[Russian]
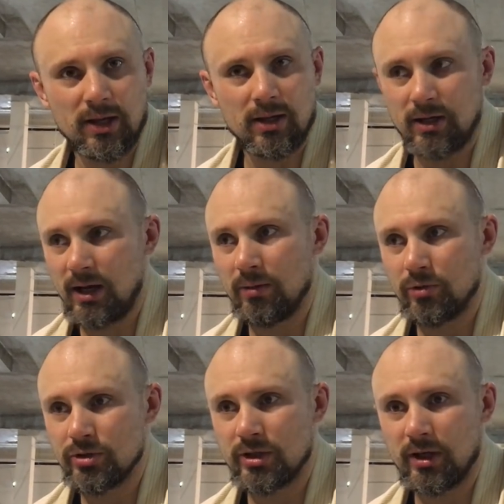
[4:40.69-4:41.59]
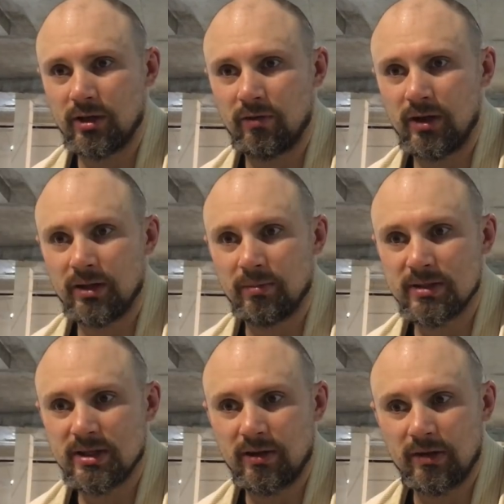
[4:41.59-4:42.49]
да, реально может человека инвалидом
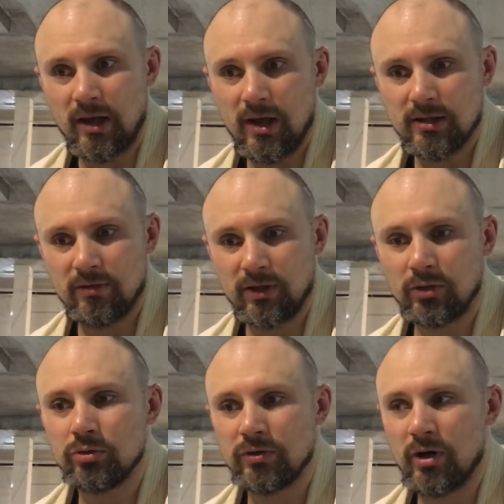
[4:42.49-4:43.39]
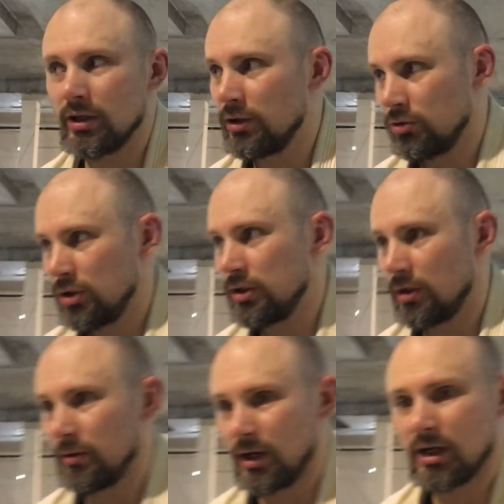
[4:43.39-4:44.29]
оставить. Если воткнуть его огнетушителем и